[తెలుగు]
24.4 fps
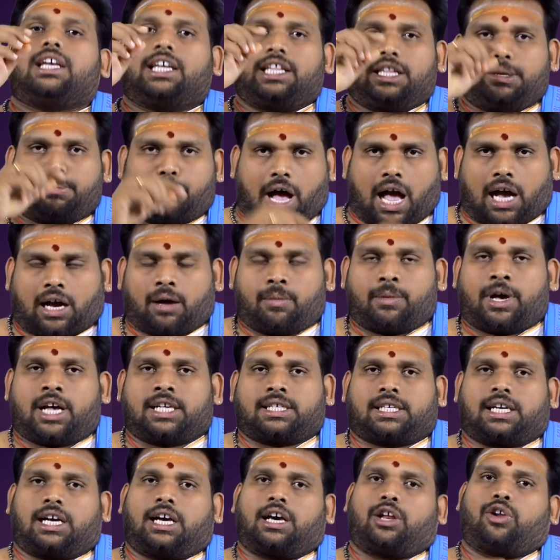ఇది
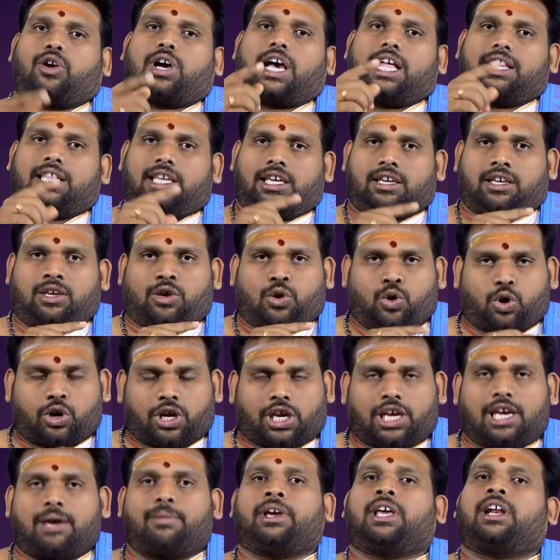మాఘమాసం కనుక అది
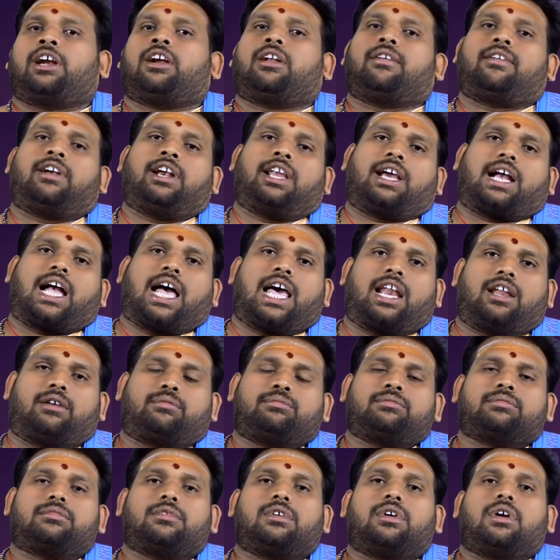యోగ్యమైనటువంటి కాలం